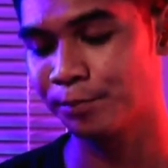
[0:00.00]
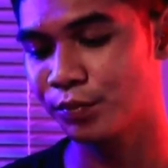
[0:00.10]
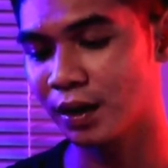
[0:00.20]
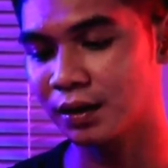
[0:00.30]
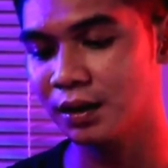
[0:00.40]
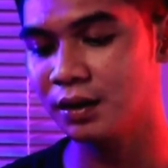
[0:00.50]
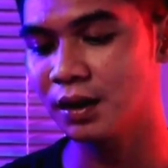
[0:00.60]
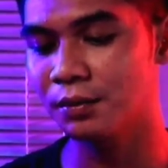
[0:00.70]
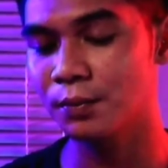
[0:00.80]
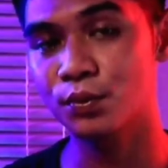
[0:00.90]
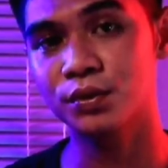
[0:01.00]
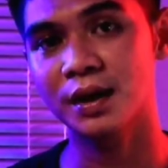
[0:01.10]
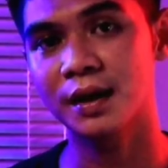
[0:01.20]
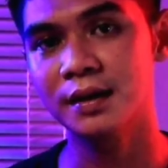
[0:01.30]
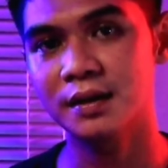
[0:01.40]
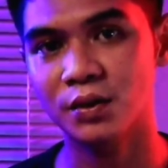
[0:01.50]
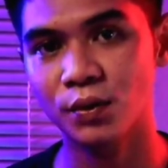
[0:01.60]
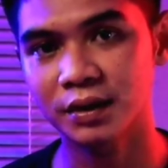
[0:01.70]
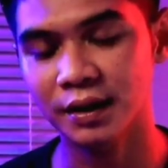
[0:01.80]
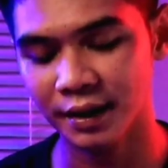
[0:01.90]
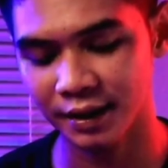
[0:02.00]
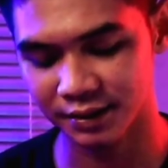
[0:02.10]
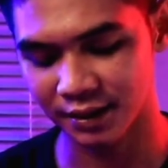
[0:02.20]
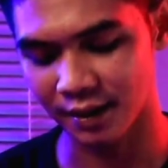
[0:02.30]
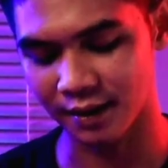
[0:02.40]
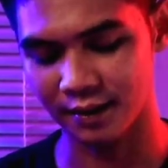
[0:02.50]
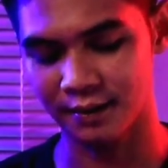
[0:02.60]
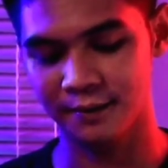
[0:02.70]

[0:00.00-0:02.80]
berarti dia mempunyai kekuatan ekstra